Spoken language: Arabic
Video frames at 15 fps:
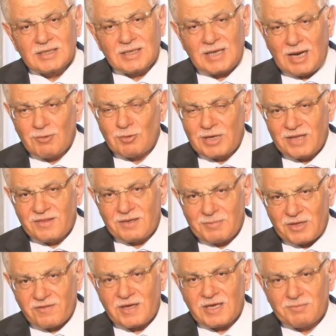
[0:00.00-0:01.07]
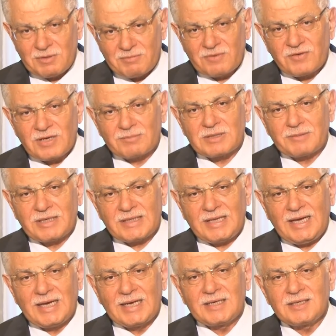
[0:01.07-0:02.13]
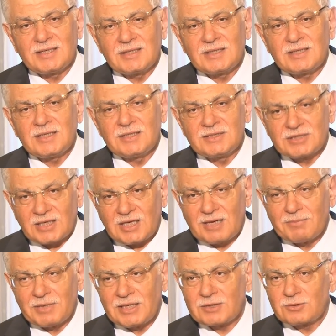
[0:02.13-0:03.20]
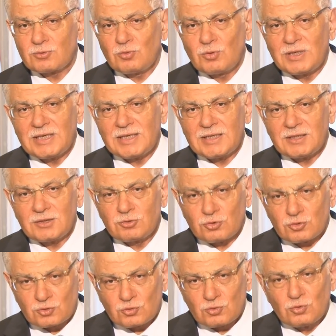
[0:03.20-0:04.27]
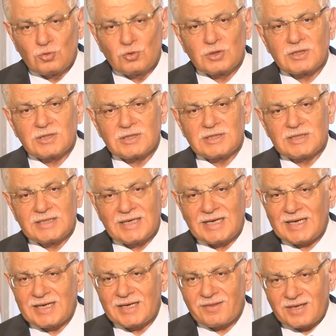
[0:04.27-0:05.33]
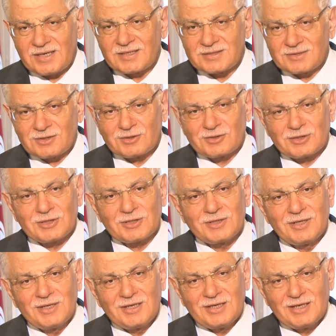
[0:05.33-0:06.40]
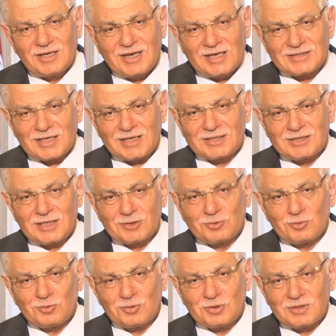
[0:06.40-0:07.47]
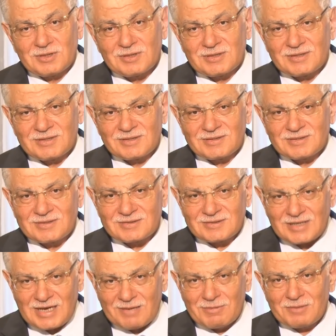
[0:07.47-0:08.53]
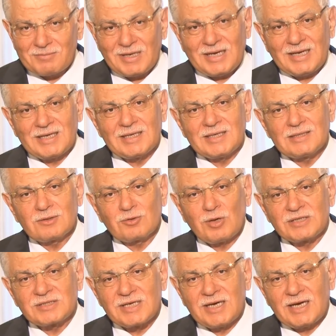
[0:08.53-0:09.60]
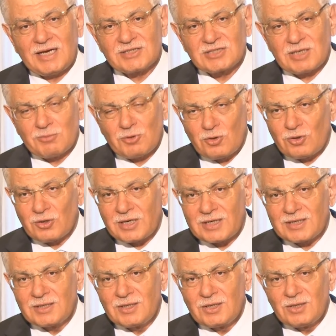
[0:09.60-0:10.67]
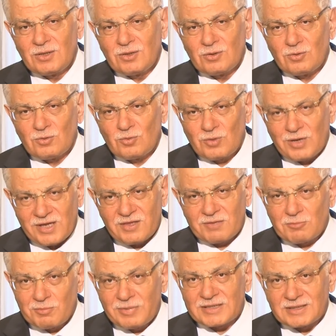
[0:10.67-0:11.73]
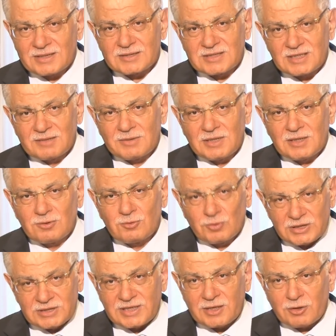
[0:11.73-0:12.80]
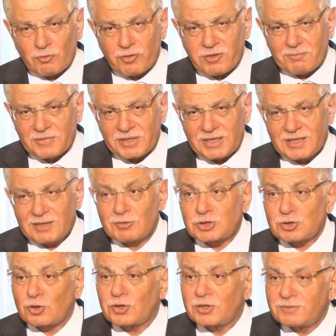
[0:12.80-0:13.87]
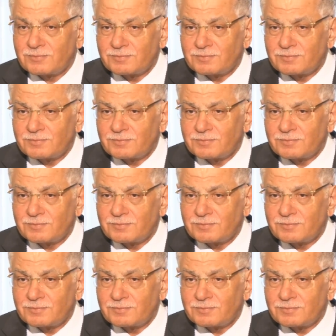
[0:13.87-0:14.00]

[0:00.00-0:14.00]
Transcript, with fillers: حول هذه المسائل بما فيها بطبيعه الحال الانتخابات والدستور الى غير ذلك دونك اعتقد انه نتقابل مع رؤساء أحزاب أخرى وهذه مبادرة طيبة أريد أن أثمنها وشكر